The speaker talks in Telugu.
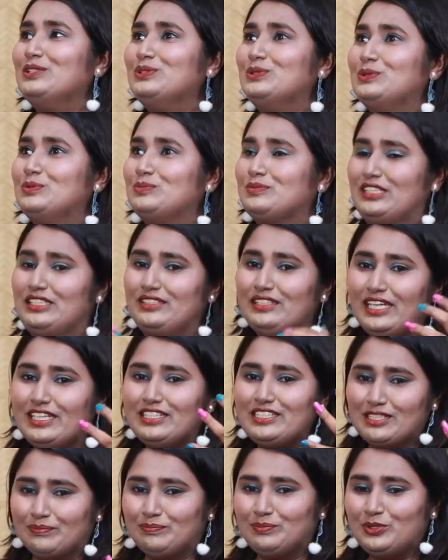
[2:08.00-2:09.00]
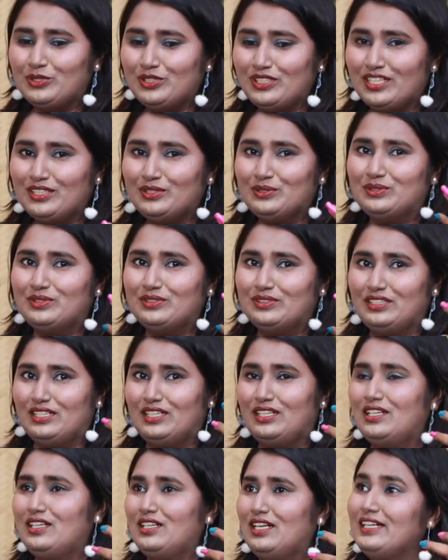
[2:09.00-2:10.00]
కాదు నేను చెప్తున్నాను
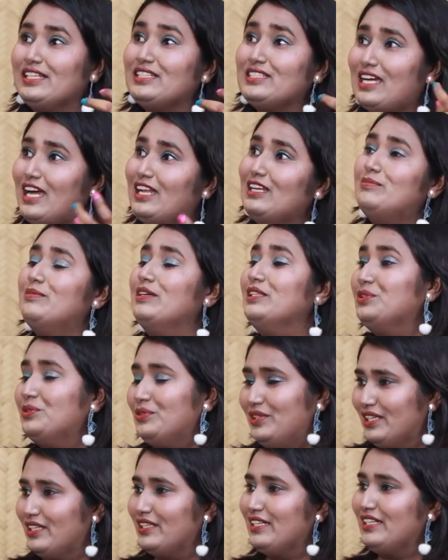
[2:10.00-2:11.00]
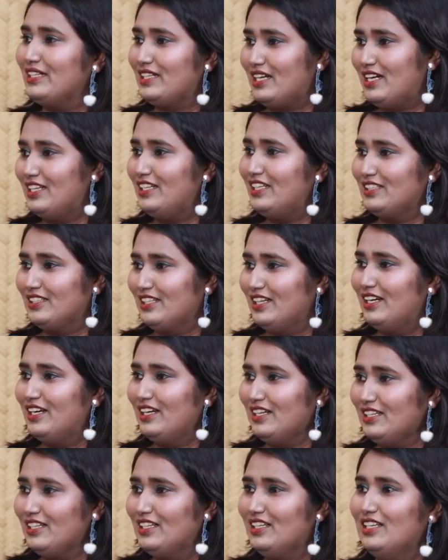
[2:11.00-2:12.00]
అంటే చాలా మంది ఉన్నారు ఇంకా అలాగా
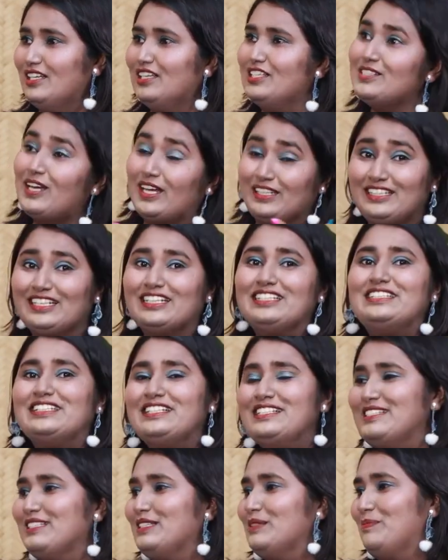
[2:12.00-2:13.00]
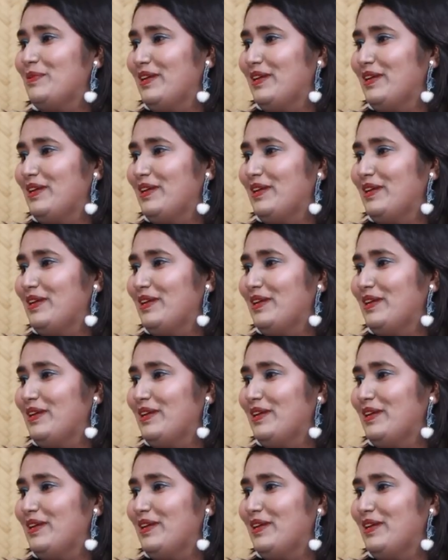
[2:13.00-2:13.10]
సో అందరికి తెలుసు